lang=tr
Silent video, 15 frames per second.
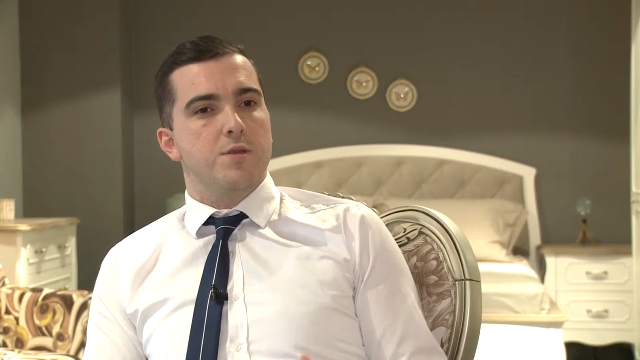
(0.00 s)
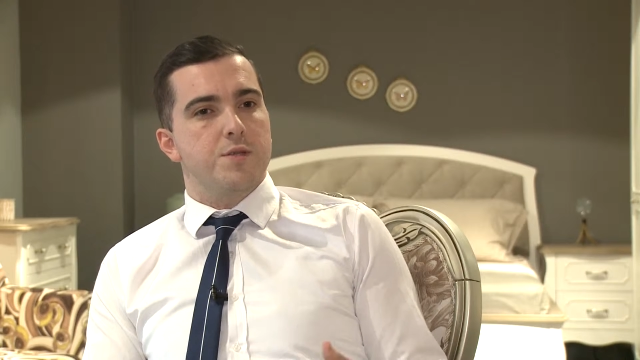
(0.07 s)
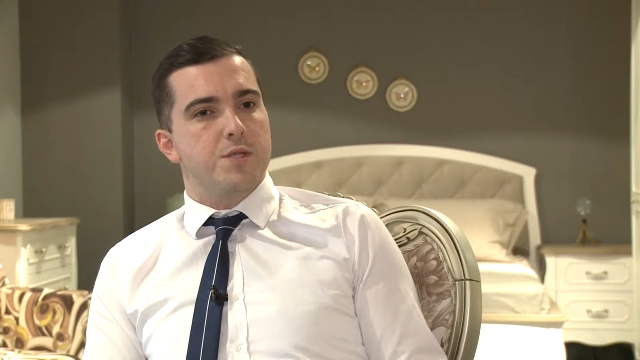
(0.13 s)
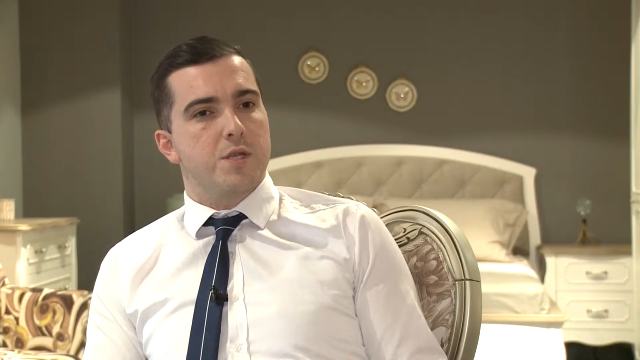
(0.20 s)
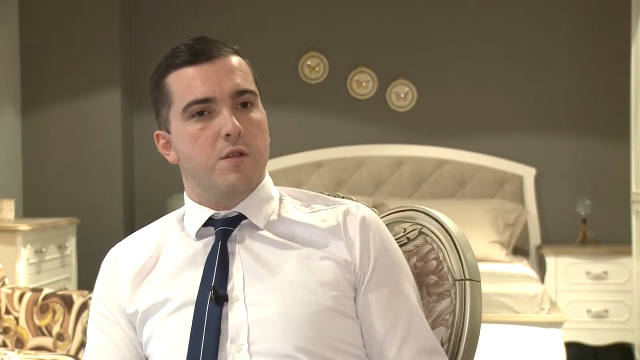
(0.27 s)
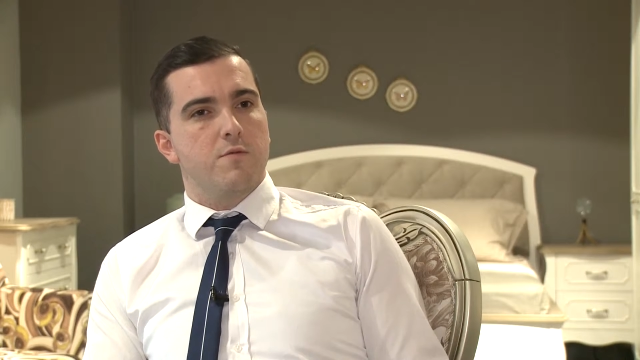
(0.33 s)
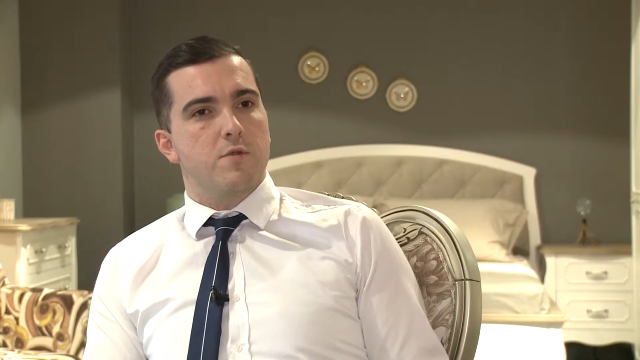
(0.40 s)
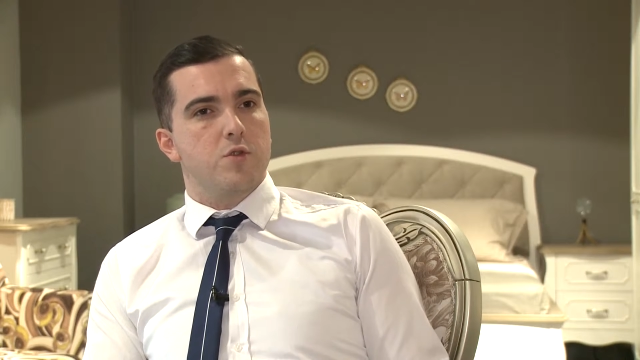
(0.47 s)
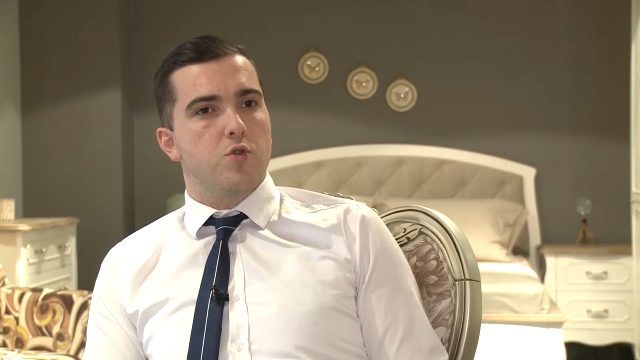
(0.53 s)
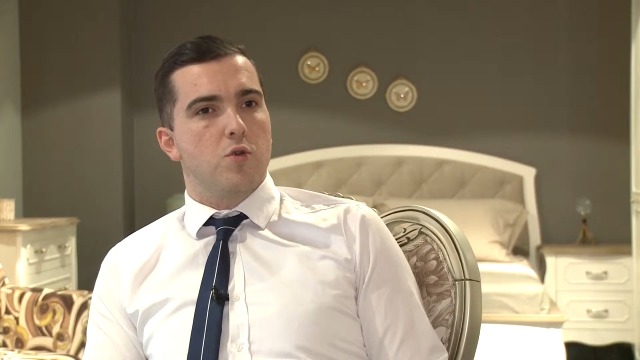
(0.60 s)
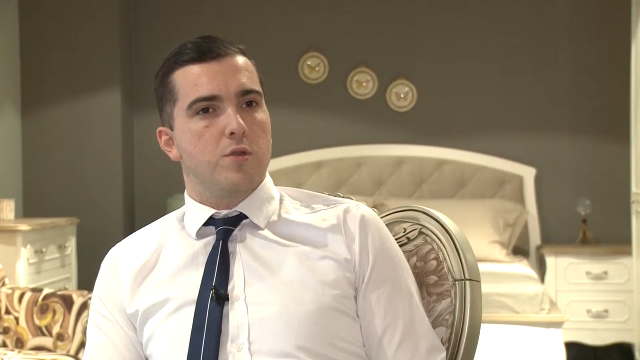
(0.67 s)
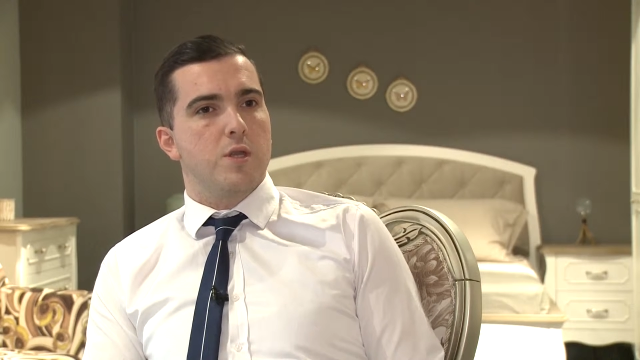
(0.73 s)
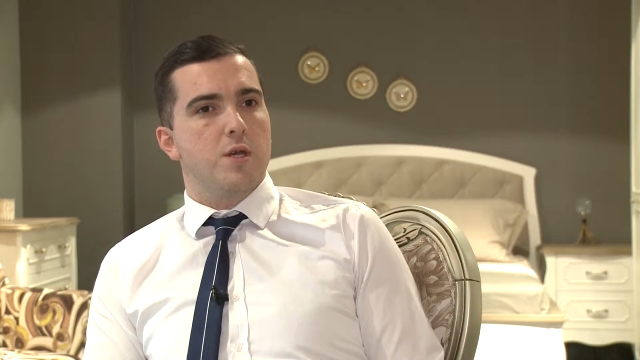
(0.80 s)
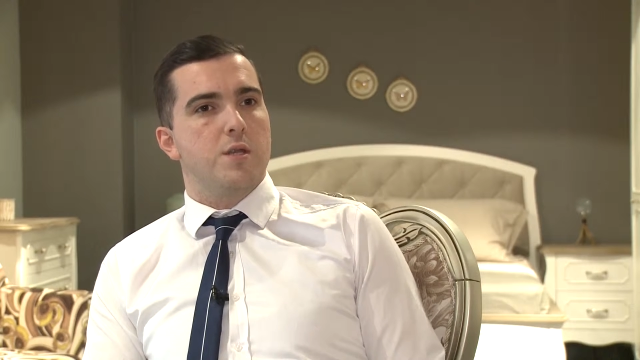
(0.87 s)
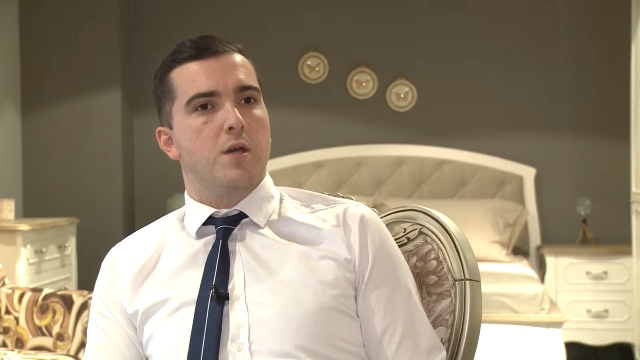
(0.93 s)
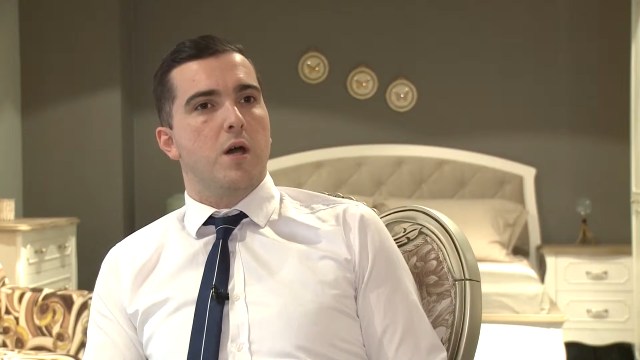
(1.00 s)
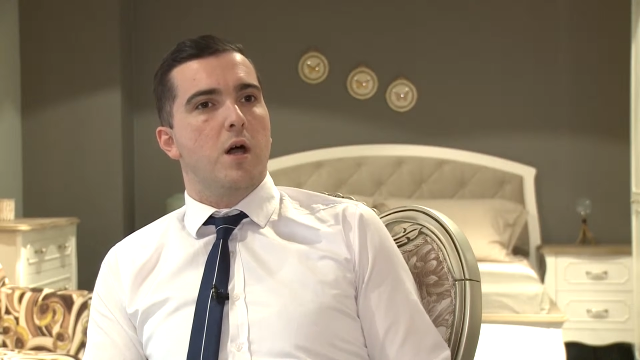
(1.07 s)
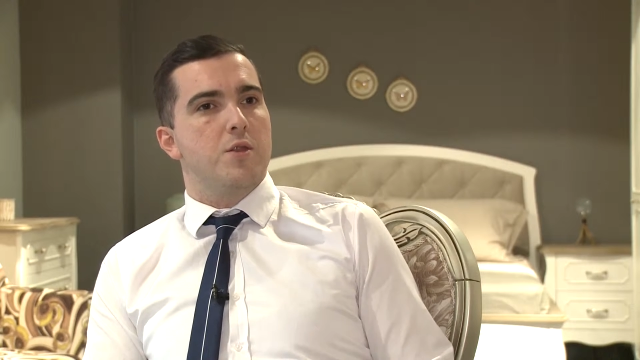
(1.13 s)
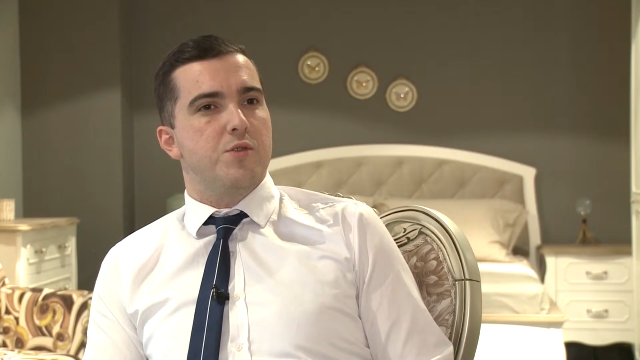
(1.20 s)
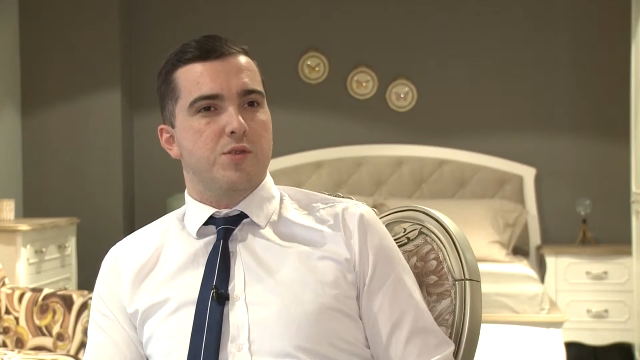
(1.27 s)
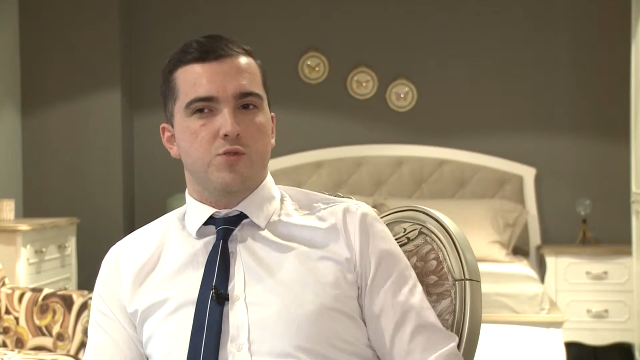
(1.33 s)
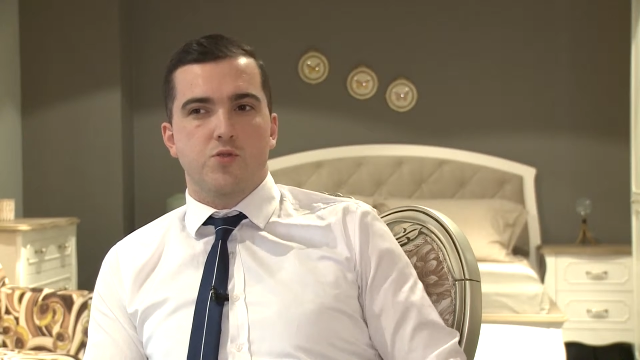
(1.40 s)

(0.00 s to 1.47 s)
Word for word: silver tonları, altın